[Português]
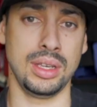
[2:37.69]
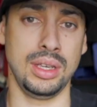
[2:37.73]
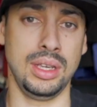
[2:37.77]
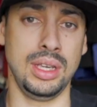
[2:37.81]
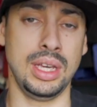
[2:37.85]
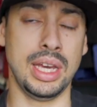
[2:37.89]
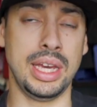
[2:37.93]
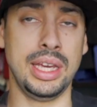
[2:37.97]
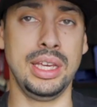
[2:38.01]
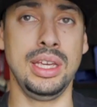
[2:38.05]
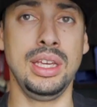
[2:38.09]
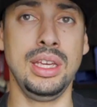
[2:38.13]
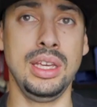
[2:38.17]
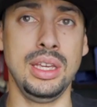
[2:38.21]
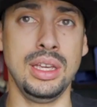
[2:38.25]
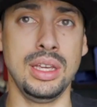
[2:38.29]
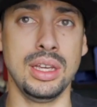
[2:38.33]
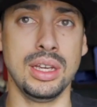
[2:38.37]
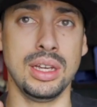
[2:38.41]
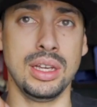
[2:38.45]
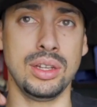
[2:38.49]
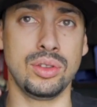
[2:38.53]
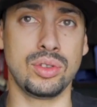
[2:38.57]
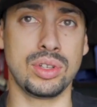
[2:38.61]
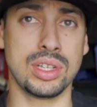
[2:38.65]
E aí
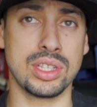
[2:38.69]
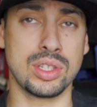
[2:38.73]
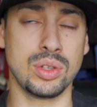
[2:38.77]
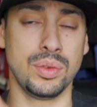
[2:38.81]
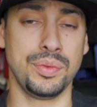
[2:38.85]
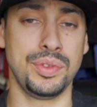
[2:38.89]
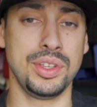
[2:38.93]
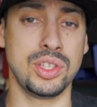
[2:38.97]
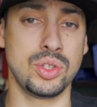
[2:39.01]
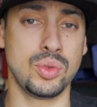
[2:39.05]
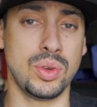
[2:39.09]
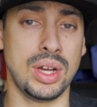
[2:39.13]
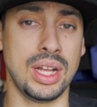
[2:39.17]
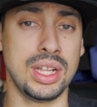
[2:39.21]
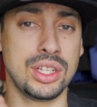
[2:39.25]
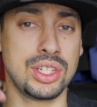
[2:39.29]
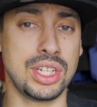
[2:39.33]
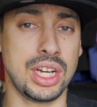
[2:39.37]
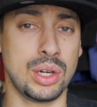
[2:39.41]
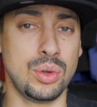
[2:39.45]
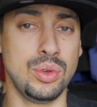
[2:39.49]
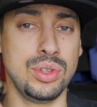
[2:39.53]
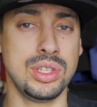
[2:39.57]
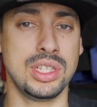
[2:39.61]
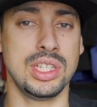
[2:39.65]
a Educação Visual
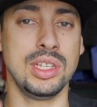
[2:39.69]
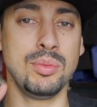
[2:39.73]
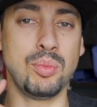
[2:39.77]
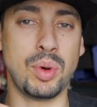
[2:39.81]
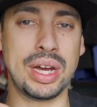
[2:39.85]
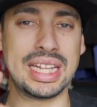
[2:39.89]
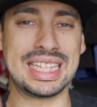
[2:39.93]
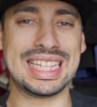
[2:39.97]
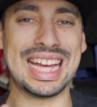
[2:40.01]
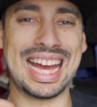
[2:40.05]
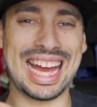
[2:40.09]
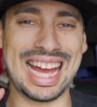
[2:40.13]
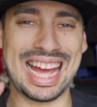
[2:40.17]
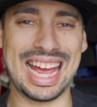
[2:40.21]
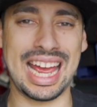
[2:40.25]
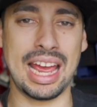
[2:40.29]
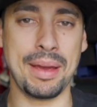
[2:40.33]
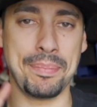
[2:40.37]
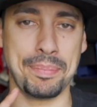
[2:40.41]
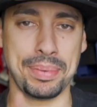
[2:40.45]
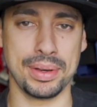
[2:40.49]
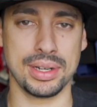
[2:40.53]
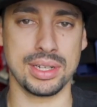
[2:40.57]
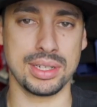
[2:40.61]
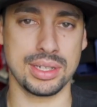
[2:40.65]
já conheci boeda
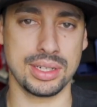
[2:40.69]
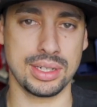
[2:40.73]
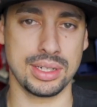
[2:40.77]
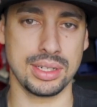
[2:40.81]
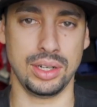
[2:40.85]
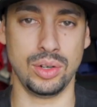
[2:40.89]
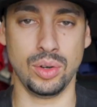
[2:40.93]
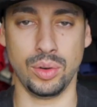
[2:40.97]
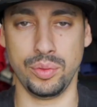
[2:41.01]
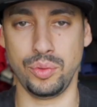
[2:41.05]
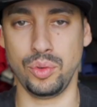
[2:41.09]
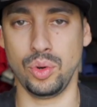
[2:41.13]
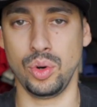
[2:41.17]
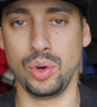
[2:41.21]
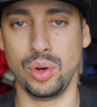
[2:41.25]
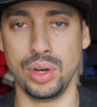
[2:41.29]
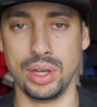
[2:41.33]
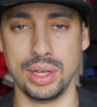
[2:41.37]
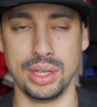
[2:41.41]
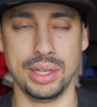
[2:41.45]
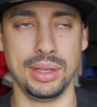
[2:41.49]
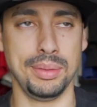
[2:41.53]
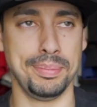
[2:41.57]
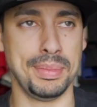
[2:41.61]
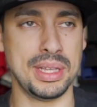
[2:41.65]
rappers, não vou
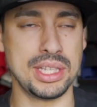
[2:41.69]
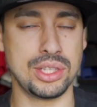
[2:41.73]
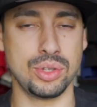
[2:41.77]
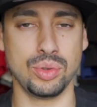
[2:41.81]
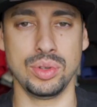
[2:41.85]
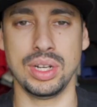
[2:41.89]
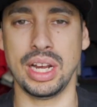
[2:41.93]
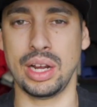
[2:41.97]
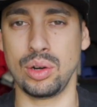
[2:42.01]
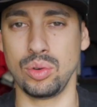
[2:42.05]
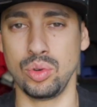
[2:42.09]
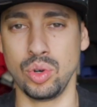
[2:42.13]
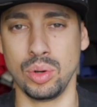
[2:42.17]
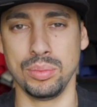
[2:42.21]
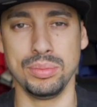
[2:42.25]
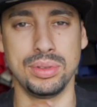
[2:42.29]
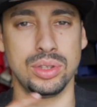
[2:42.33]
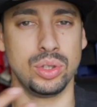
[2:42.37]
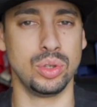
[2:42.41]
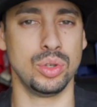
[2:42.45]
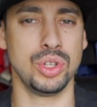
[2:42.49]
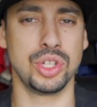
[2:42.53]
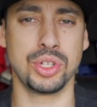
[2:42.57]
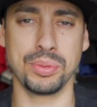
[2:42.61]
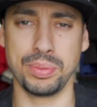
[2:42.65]
aí eh, mencionar o nome de
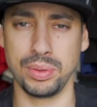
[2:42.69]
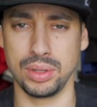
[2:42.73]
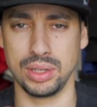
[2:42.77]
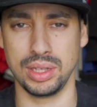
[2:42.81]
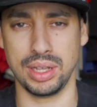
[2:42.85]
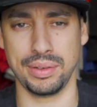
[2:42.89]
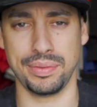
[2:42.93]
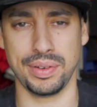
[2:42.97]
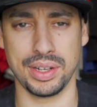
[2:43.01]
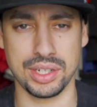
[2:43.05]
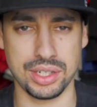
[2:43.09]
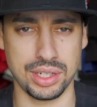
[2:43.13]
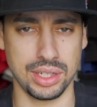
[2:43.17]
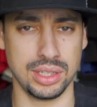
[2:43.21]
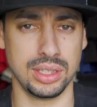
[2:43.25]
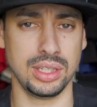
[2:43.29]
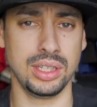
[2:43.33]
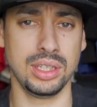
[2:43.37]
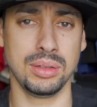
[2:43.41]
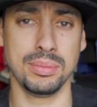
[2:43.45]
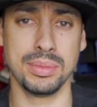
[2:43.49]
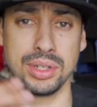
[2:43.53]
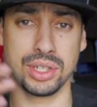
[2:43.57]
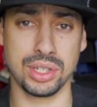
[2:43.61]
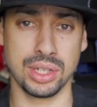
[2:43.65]
todos porque nem faz
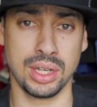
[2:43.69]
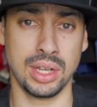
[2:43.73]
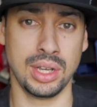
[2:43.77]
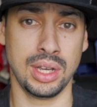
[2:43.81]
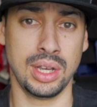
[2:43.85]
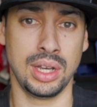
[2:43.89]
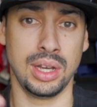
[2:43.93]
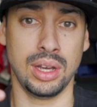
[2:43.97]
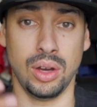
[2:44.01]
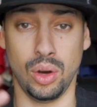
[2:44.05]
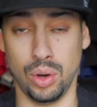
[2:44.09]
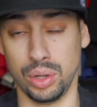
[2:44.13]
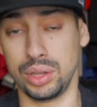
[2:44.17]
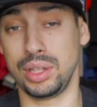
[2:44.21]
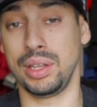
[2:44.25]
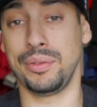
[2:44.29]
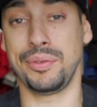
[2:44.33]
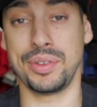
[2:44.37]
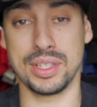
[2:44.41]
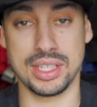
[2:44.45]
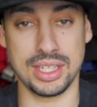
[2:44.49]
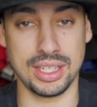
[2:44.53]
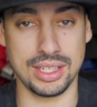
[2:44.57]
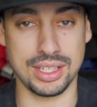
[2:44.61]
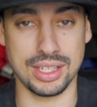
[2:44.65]
sentido, mas ou até
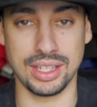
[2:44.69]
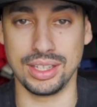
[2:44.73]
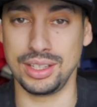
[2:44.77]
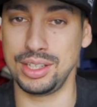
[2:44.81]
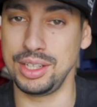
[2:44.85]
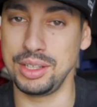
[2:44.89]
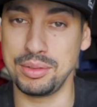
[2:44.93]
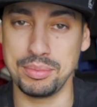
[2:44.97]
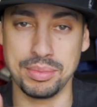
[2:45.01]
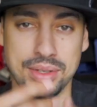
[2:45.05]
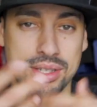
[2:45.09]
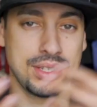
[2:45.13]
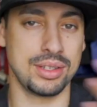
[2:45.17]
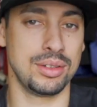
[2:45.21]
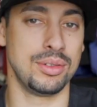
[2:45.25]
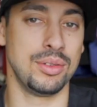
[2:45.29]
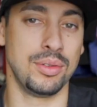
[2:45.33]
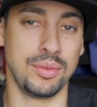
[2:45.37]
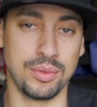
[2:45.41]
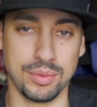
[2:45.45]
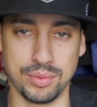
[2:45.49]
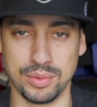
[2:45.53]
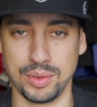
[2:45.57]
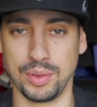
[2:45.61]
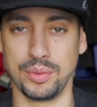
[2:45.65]
fazia sentido, mas eu
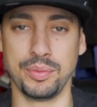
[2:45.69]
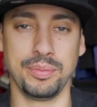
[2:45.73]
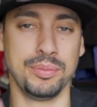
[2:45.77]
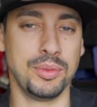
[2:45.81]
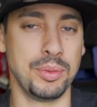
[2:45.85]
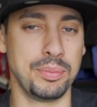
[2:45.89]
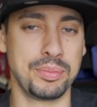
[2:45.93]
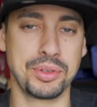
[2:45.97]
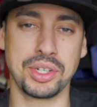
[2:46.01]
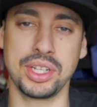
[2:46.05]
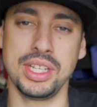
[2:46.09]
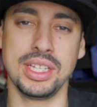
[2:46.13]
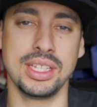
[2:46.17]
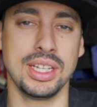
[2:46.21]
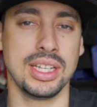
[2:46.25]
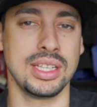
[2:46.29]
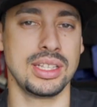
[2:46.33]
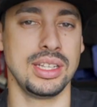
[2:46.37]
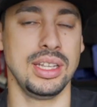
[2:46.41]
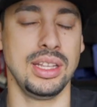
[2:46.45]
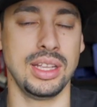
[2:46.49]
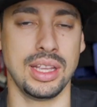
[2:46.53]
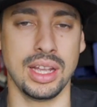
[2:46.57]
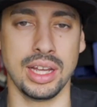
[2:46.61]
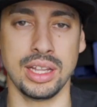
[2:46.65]
não, não, não pesquisei
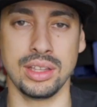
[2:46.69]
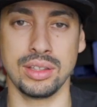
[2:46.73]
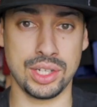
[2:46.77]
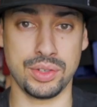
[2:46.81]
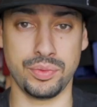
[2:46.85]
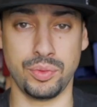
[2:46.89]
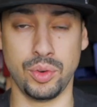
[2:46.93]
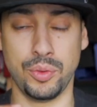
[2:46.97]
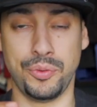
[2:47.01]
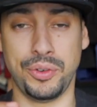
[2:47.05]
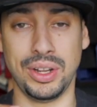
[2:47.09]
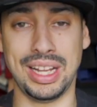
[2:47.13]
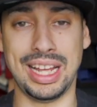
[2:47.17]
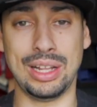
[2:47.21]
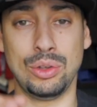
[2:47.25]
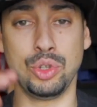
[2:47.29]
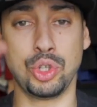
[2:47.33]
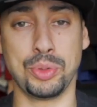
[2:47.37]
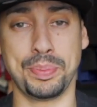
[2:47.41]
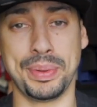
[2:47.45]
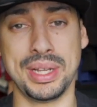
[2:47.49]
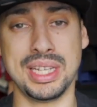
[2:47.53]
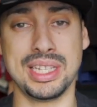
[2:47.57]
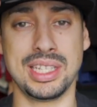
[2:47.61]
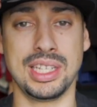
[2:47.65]
assim tanto. Mas vou falar
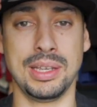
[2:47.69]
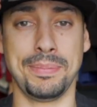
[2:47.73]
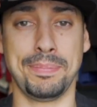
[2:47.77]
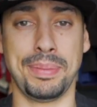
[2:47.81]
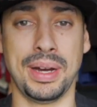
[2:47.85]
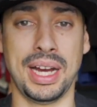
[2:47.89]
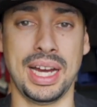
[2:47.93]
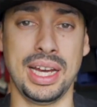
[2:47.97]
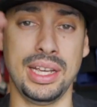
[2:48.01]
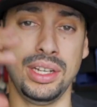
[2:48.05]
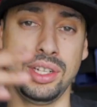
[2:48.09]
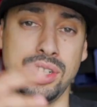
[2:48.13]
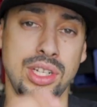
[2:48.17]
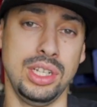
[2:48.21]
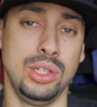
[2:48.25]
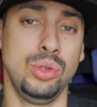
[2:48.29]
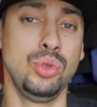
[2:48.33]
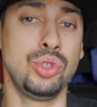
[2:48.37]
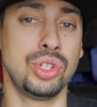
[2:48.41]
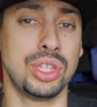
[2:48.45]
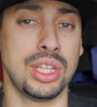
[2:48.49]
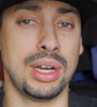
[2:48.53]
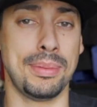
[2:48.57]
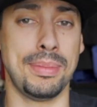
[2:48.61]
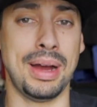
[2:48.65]
dos principais e
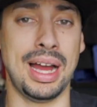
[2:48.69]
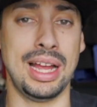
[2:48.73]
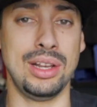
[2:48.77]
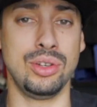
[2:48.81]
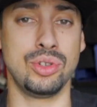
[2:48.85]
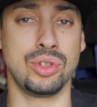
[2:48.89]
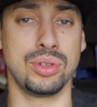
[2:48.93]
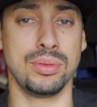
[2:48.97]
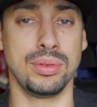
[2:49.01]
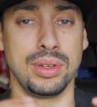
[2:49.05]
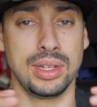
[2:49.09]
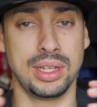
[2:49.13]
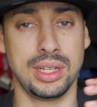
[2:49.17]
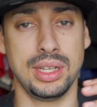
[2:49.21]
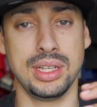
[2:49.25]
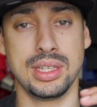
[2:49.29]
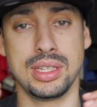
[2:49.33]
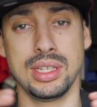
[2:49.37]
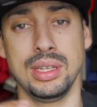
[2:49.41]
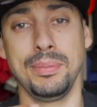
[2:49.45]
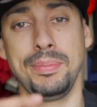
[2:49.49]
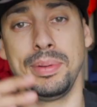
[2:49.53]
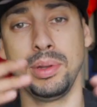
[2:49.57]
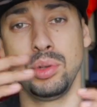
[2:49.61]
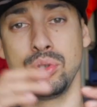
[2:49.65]
dos trabalhos, que
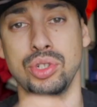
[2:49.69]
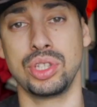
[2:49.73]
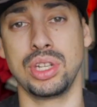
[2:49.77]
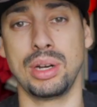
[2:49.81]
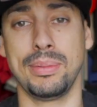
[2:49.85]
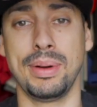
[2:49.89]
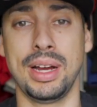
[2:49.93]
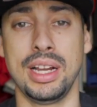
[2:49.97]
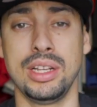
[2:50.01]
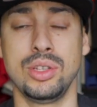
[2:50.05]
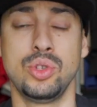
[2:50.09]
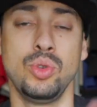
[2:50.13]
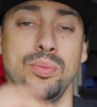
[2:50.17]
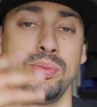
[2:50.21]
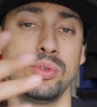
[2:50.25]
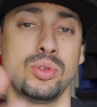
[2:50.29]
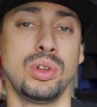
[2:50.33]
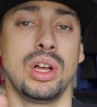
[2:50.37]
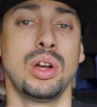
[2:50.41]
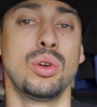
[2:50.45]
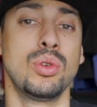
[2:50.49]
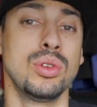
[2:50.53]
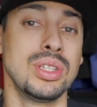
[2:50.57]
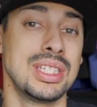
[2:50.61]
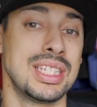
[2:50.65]
assim pelos trabalhos o
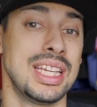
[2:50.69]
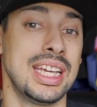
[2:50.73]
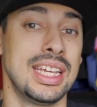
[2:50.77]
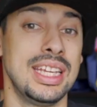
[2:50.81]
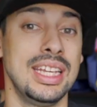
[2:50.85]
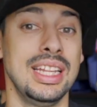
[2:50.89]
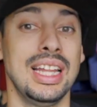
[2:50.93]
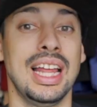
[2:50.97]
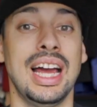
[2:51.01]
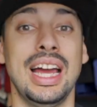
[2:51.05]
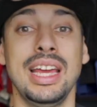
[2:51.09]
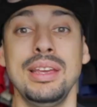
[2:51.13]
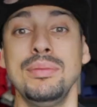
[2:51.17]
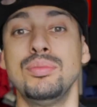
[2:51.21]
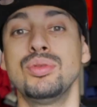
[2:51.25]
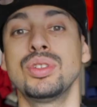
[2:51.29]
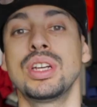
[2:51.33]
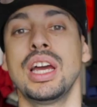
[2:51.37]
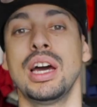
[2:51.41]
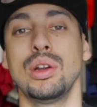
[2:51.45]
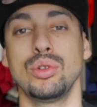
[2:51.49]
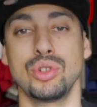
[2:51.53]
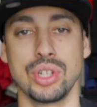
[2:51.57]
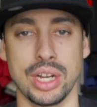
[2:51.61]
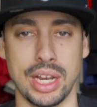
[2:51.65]
pessoal consegue ir lá e
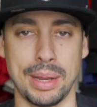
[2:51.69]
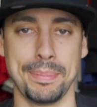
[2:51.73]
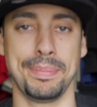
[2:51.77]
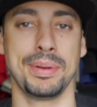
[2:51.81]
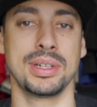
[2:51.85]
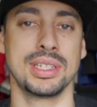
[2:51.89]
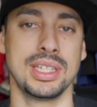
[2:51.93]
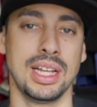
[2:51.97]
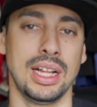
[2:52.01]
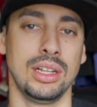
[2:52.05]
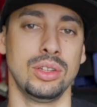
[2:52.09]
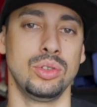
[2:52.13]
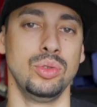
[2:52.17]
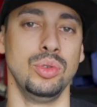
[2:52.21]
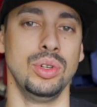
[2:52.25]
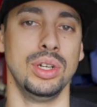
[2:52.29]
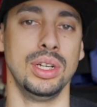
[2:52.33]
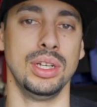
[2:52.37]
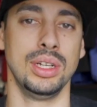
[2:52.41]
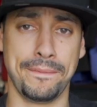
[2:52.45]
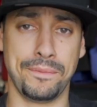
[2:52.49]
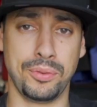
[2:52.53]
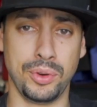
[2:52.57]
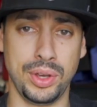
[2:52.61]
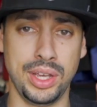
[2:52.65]
buscar os rappers da
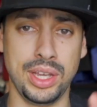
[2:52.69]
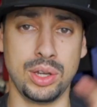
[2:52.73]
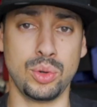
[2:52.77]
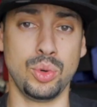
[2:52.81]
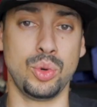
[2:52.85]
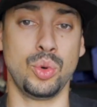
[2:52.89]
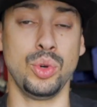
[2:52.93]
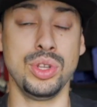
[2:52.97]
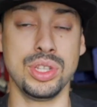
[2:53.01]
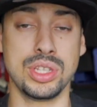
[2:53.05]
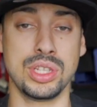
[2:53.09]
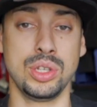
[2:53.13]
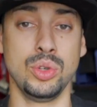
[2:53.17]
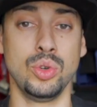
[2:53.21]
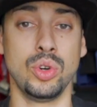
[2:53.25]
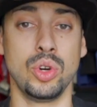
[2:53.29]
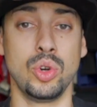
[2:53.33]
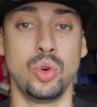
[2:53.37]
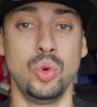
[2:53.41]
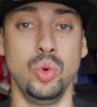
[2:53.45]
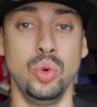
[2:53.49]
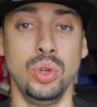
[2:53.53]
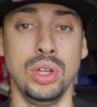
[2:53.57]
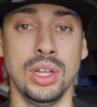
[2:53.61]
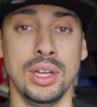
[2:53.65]
altura. Foi aí que conheci o
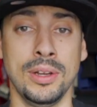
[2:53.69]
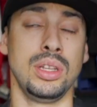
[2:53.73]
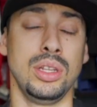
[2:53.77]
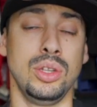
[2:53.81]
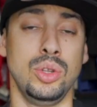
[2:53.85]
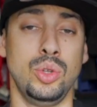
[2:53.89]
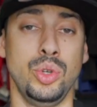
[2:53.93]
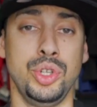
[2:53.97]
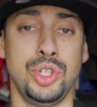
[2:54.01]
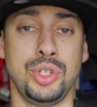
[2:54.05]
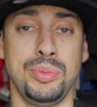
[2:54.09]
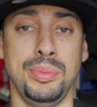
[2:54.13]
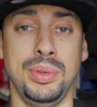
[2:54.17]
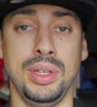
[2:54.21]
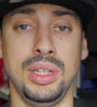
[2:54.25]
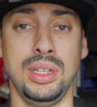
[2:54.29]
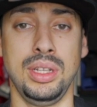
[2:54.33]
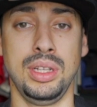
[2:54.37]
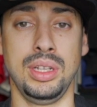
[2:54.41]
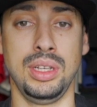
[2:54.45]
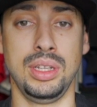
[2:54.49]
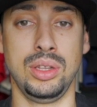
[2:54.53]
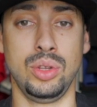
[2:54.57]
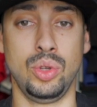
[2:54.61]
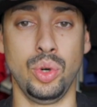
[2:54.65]
Regula, em
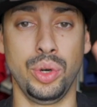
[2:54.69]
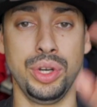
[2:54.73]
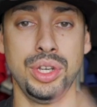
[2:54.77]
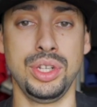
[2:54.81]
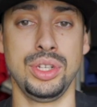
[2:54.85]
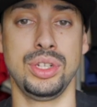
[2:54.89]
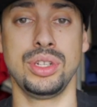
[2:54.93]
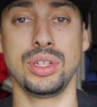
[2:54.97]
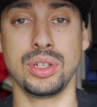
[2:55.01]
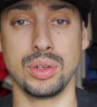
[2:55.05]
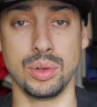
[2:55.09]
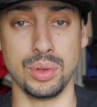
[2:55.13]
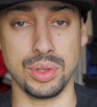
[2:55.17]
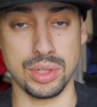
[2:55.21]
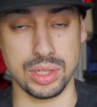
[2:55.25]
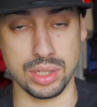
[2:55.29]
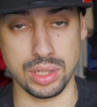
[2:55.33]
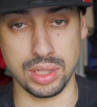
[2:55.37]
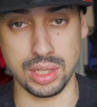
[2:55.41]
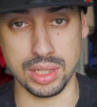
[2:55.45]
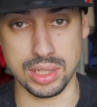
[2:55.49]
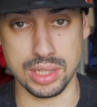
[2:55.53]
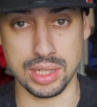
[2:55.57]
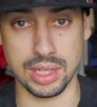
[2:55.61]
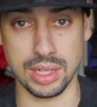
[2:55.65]
2002,
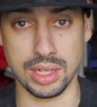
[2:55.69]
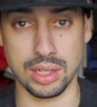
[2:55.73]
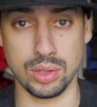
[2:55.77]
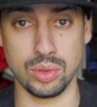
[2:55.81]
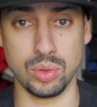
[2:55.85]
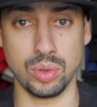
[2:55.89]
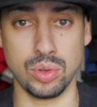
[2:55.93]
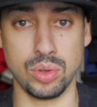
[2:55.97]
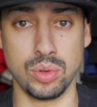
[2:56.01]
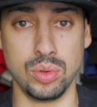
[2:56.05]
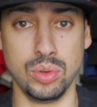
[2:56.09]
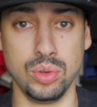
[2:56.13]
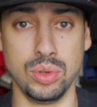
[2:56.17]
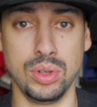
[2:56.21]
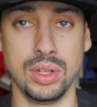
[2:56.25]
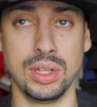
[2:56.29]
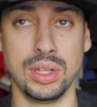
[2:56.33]
conheci a cena do Regula